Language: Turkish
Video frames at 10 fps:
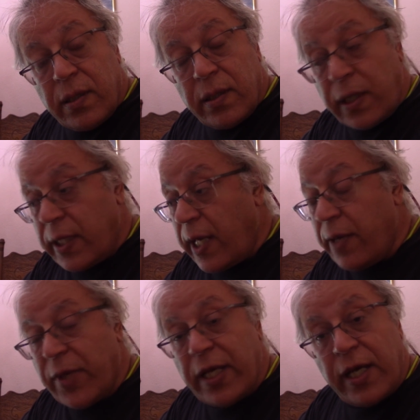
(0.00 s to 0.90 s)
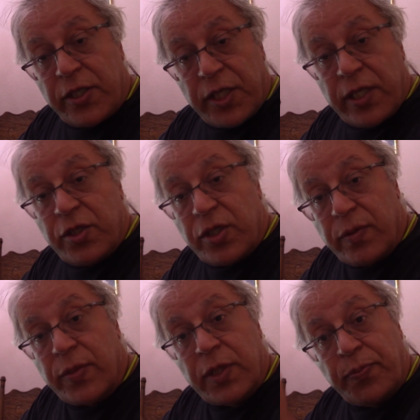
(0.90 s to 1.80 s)
Yani hemen her şey
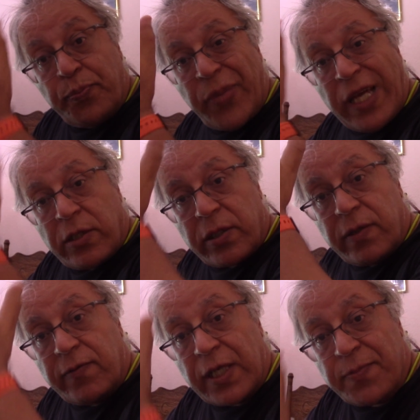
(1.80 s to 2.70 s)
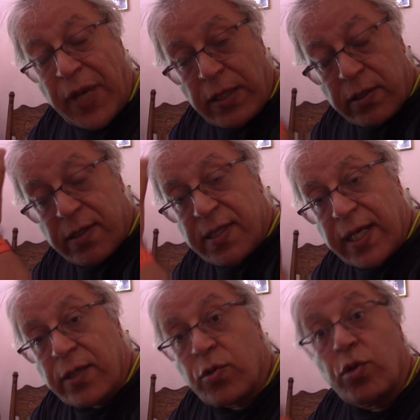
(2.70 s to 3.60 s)
için bir patron var. Patron
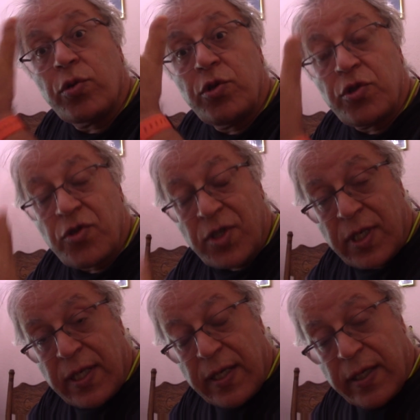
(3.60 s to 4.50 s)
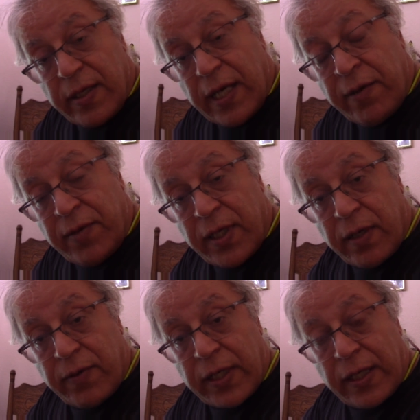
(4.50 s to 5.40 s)
Seyit koruyucu
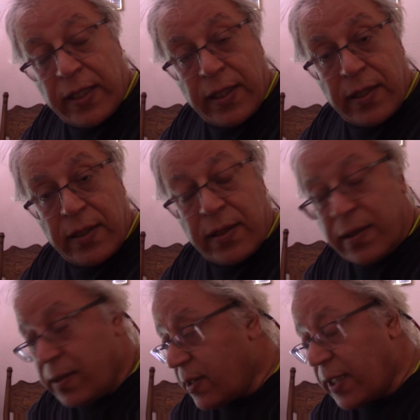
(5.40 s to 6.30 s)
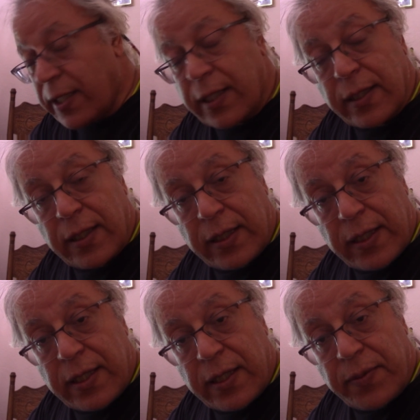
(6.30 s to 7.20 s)
evliya var aynen
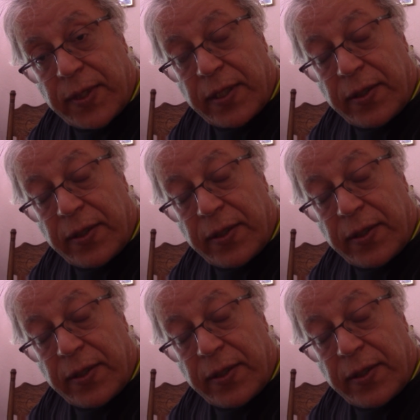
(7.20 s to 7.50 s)
tarikatlardaki gibi.